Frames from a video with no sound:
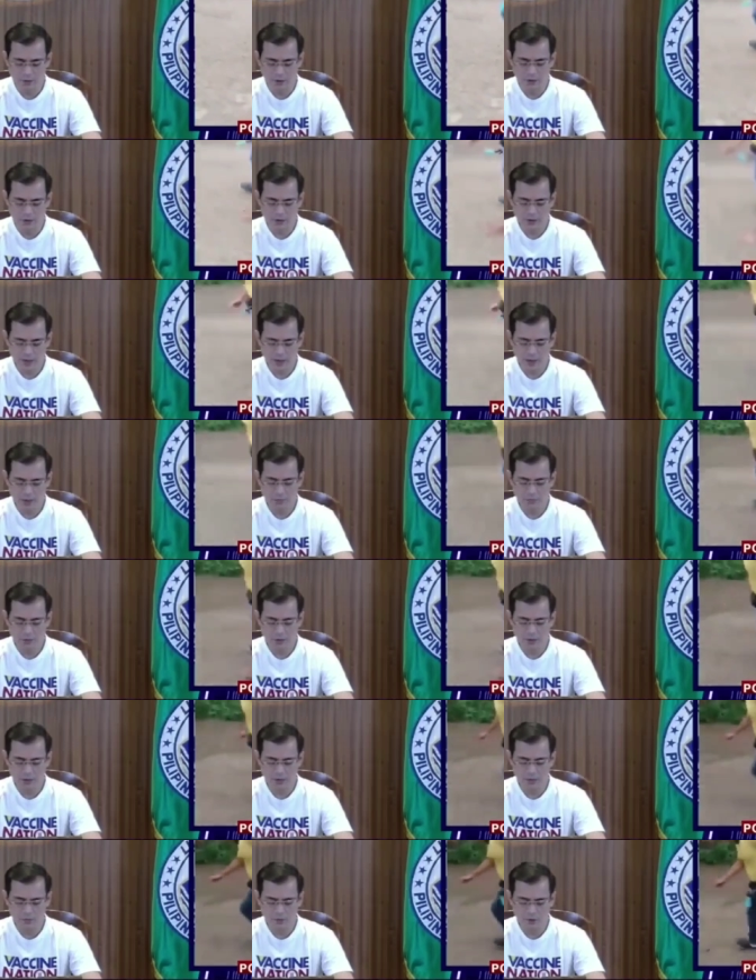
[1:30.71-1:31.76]
sa
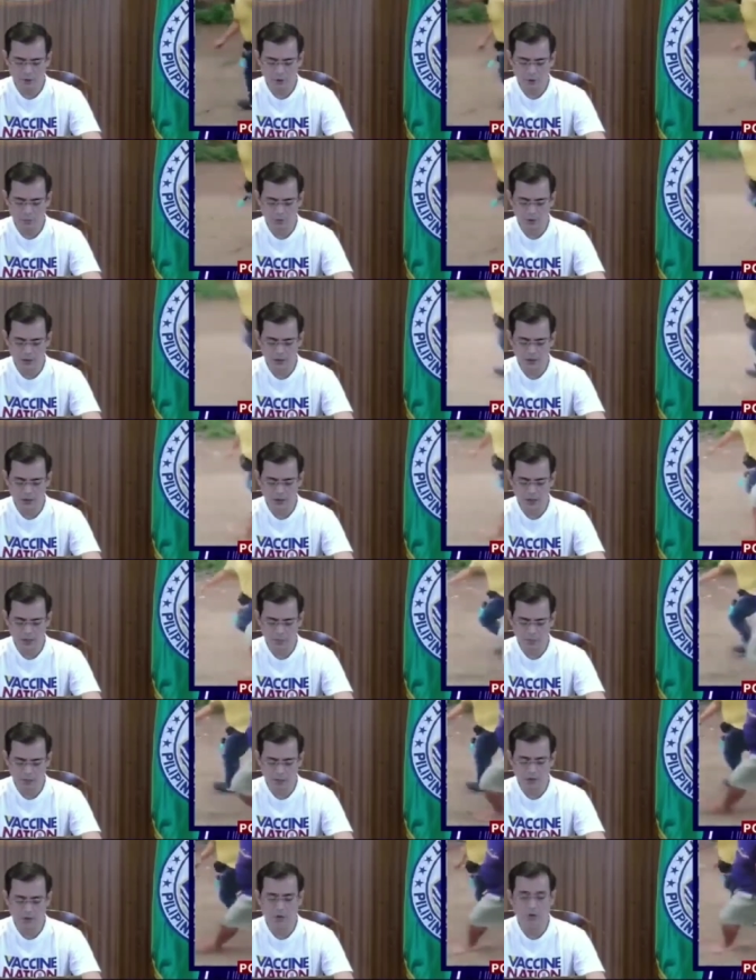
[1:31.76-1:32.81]
robbery with homicide si
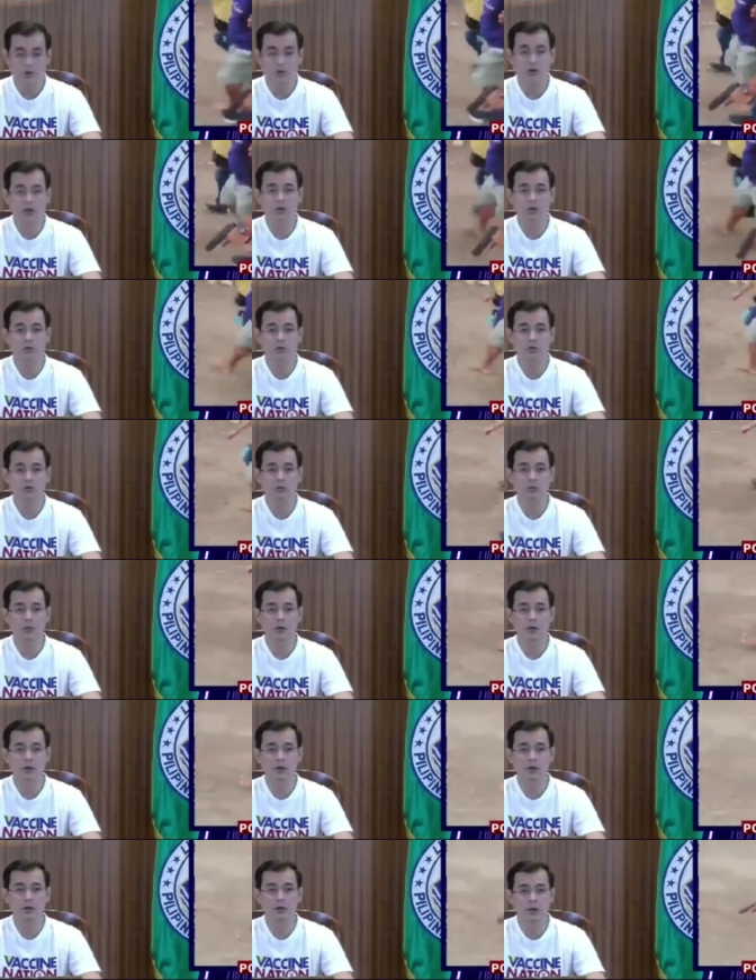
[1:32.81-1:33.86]
Armando Santo
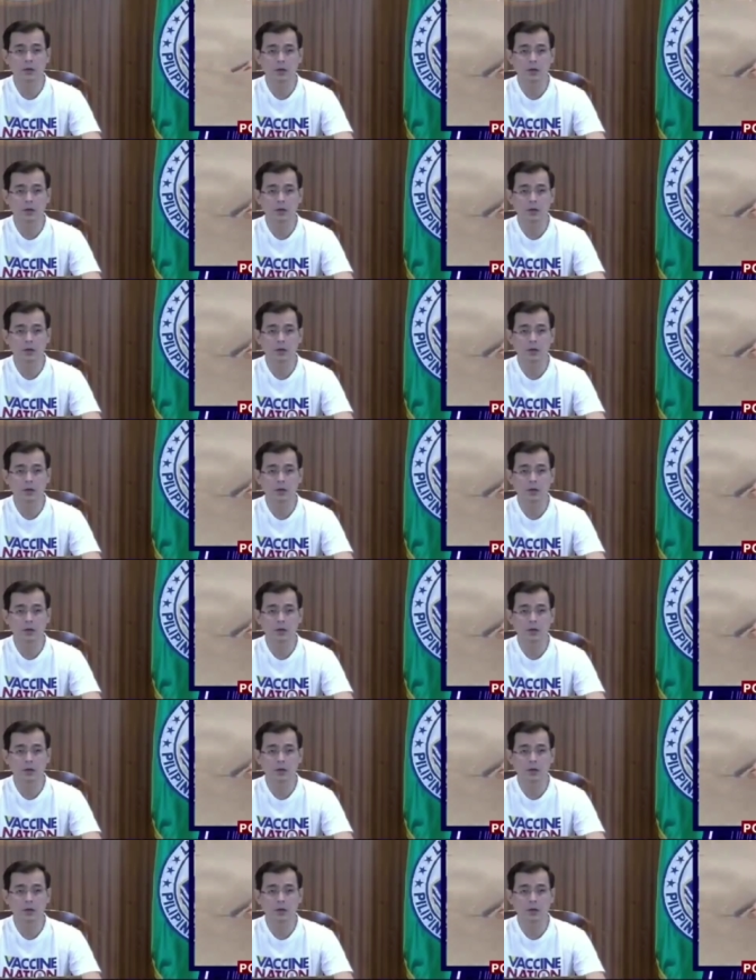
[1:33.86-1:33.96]
Domingo.